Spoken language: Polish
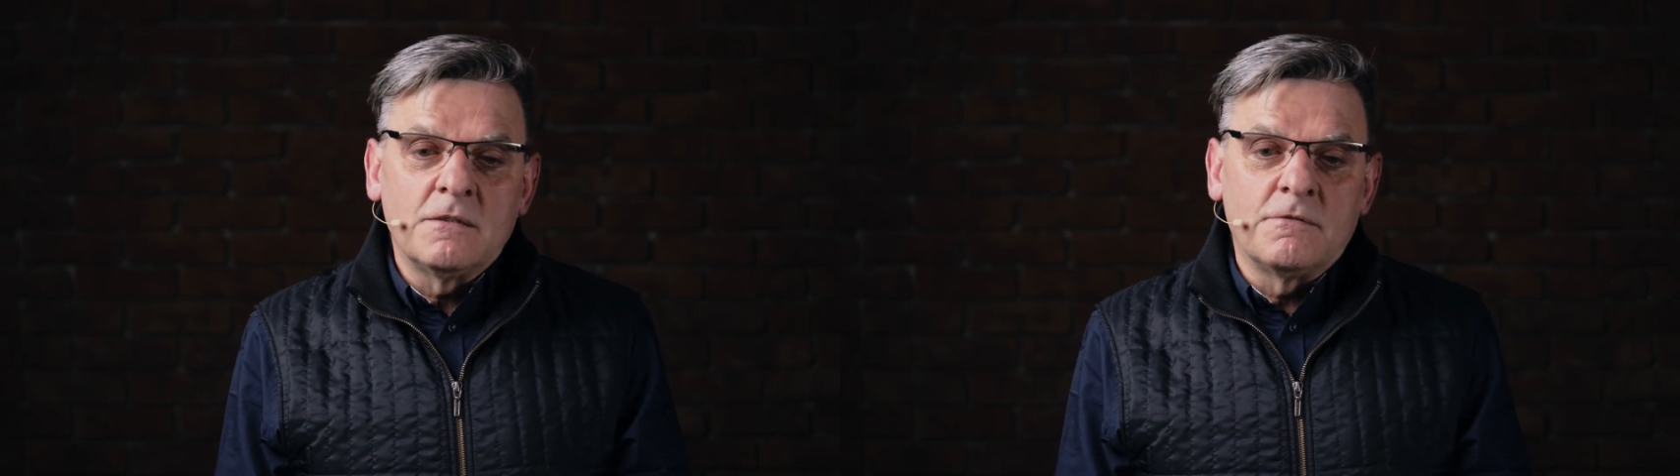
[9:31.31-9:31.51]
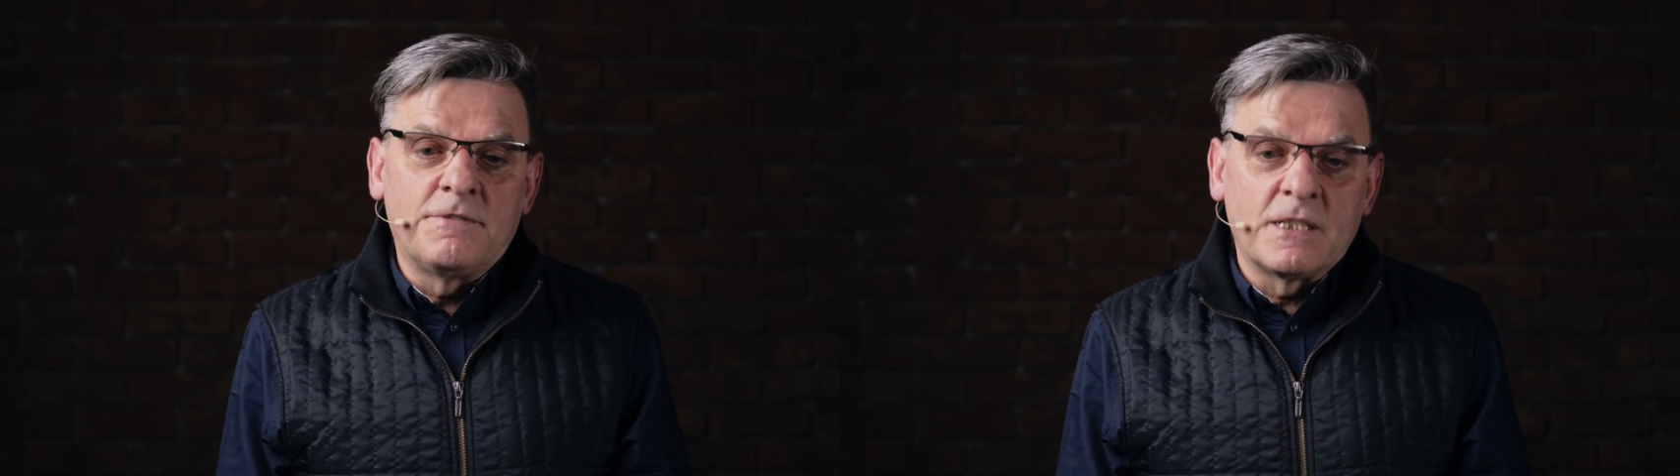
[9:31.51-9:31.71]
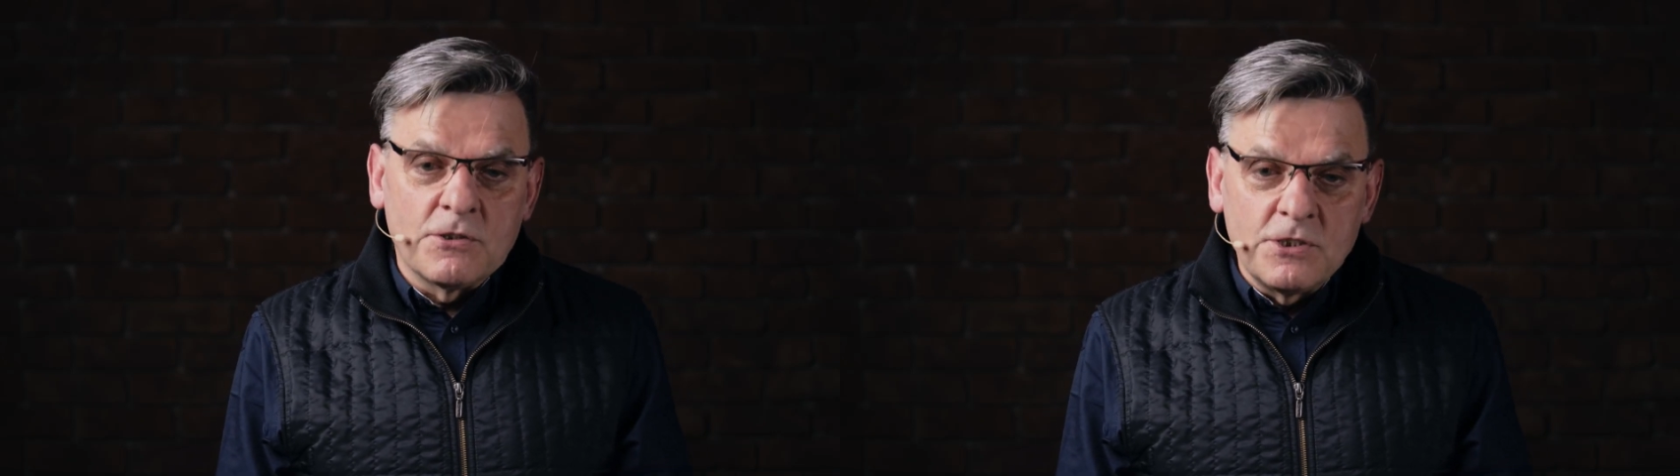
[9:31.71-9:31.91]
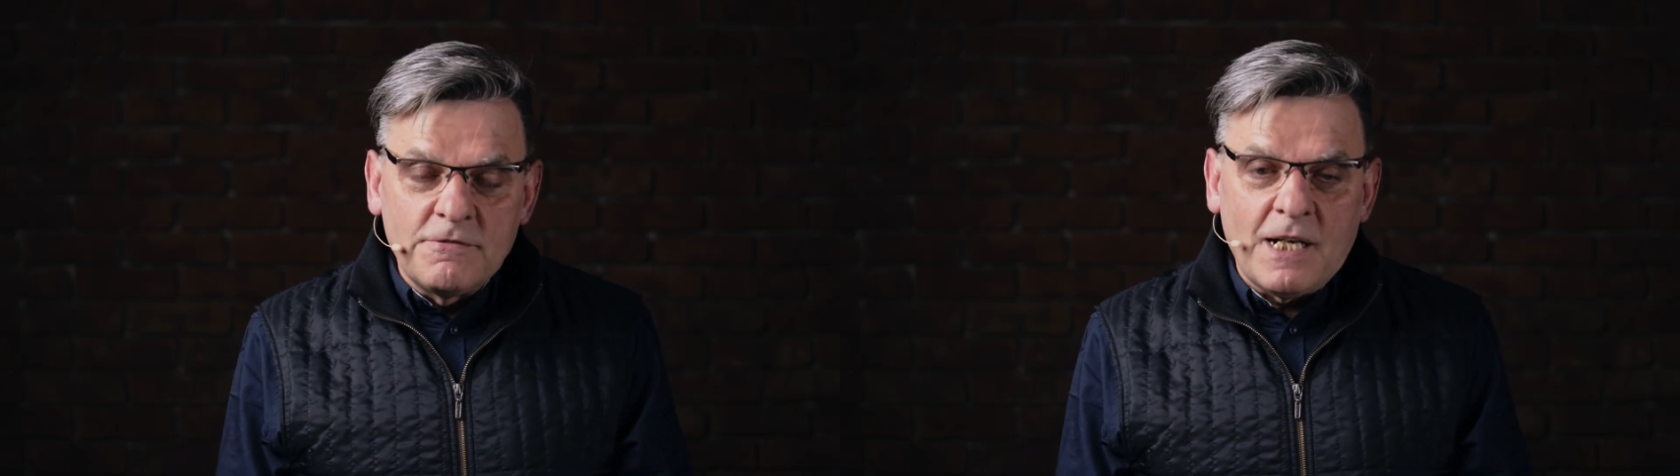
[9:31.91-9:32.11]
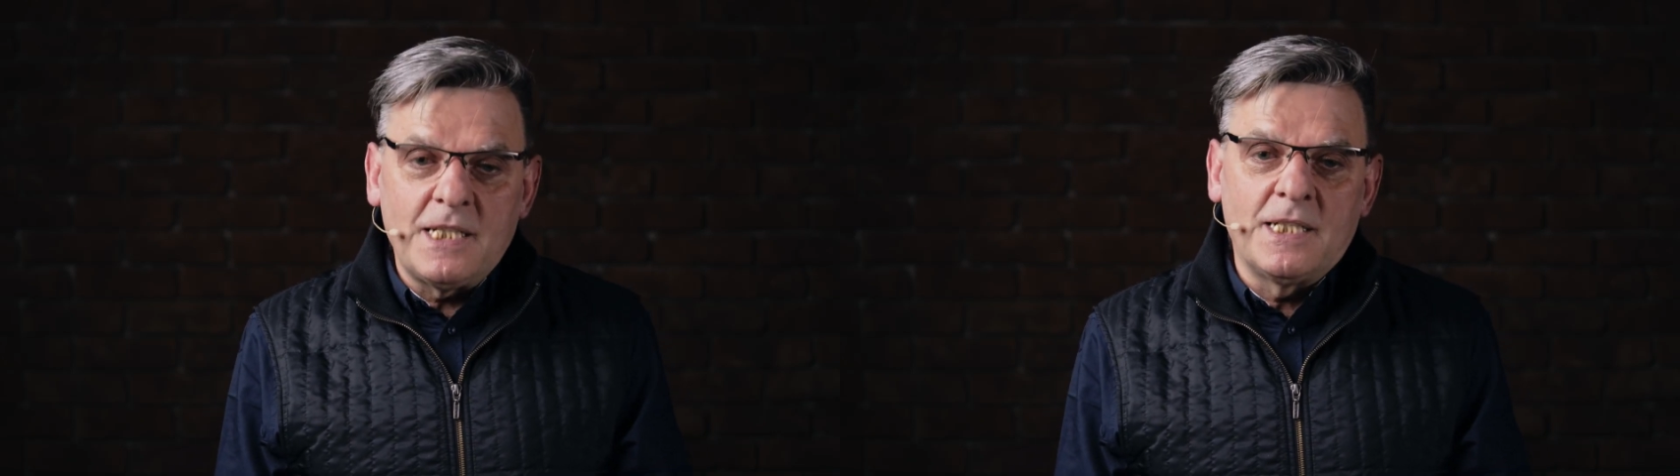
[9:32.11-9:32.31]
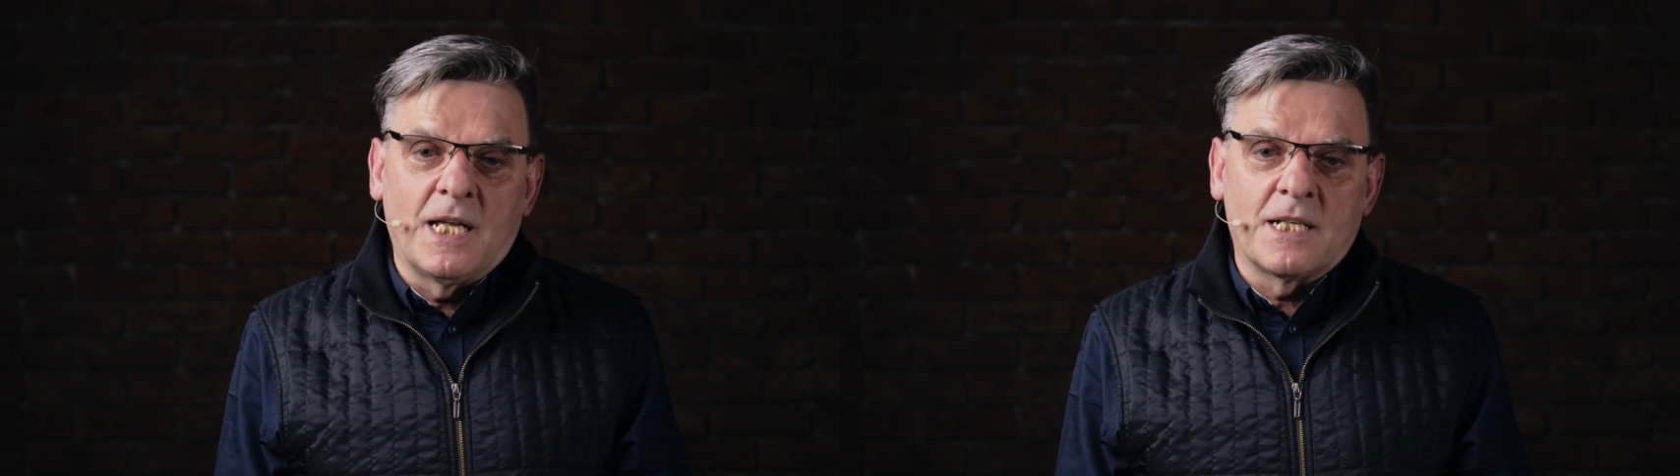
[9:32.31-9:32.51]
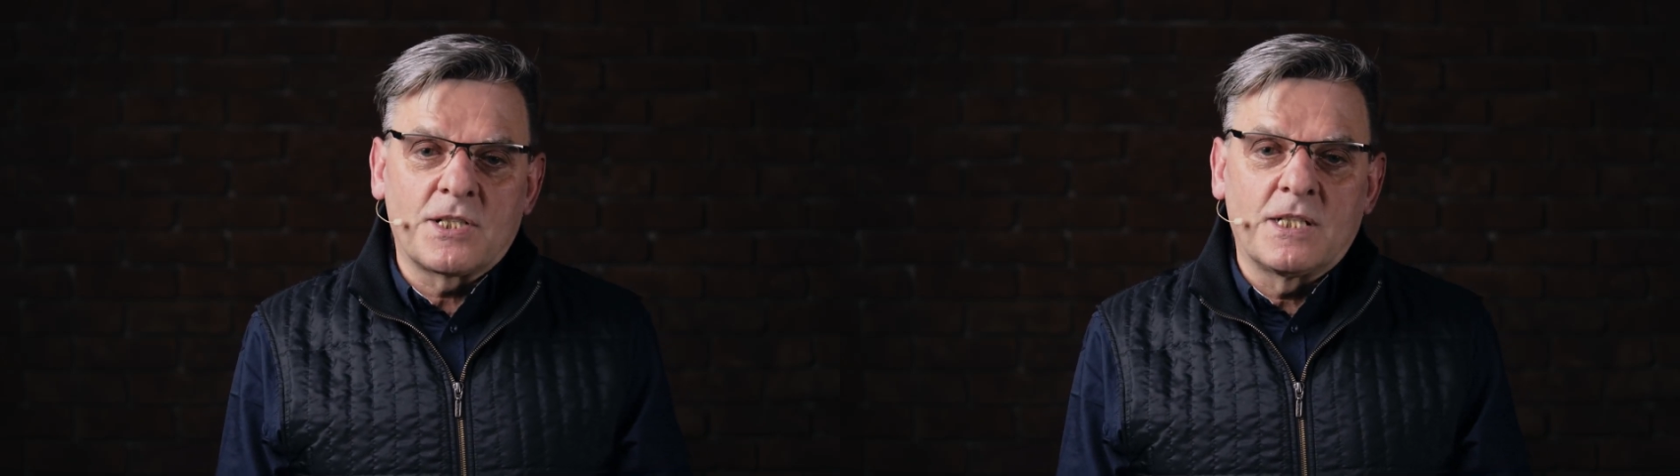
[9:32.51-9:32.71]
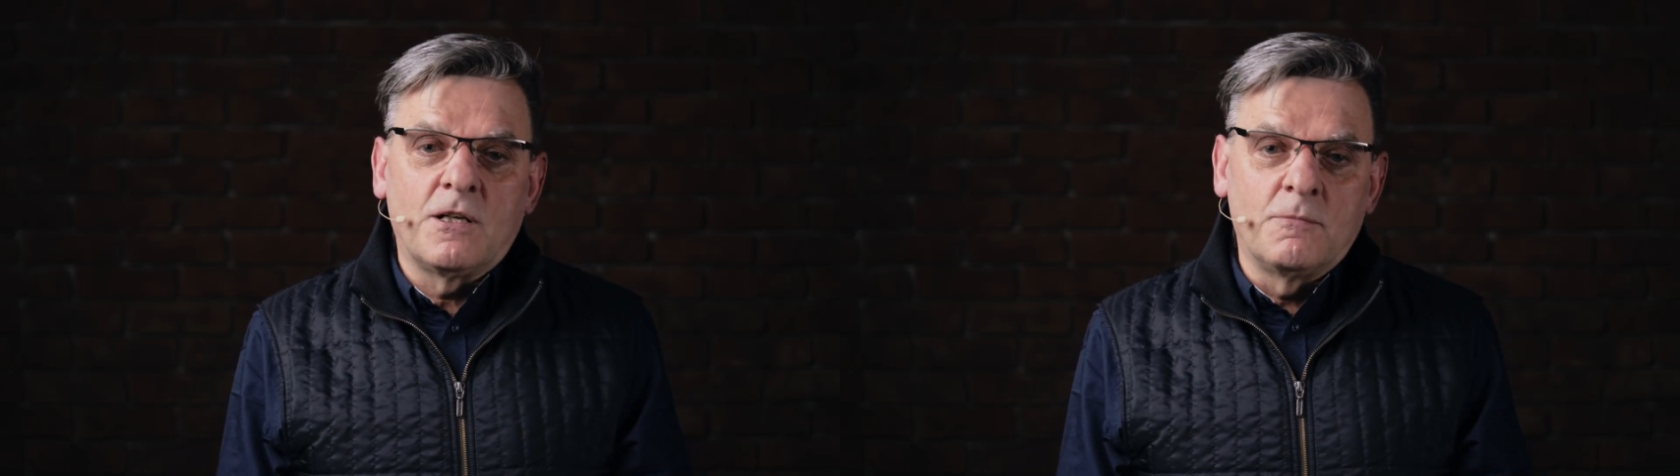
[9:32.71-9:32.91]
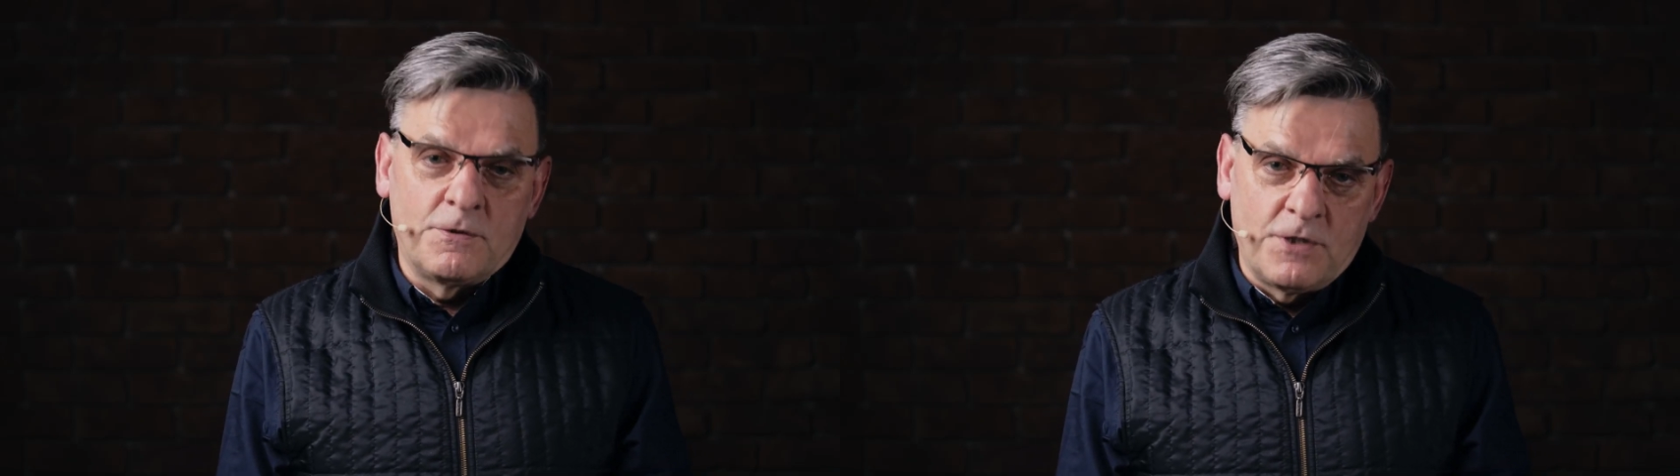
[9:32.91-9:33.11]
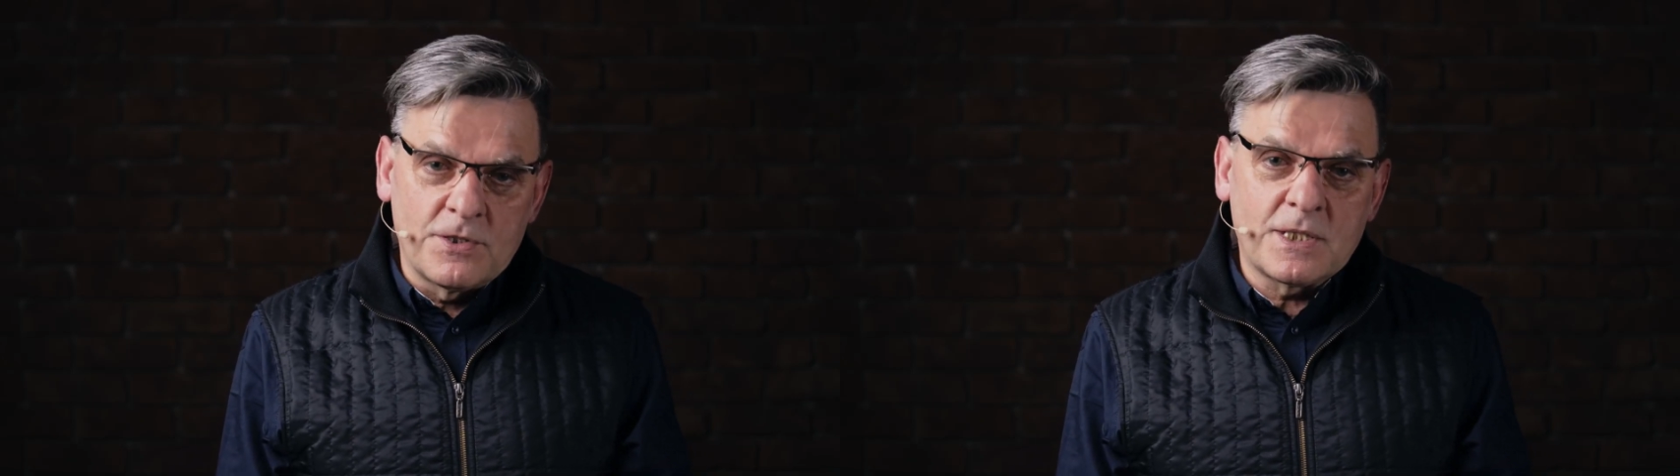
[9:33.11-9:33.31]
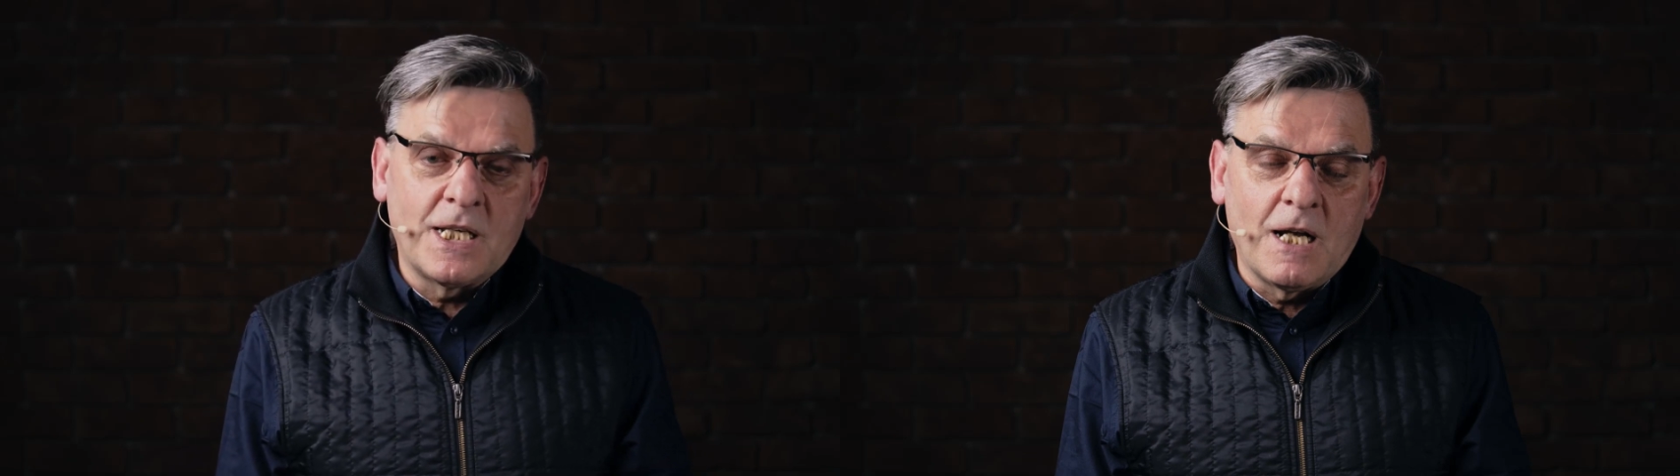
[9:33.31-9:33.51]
wykonywali nasze obowiązki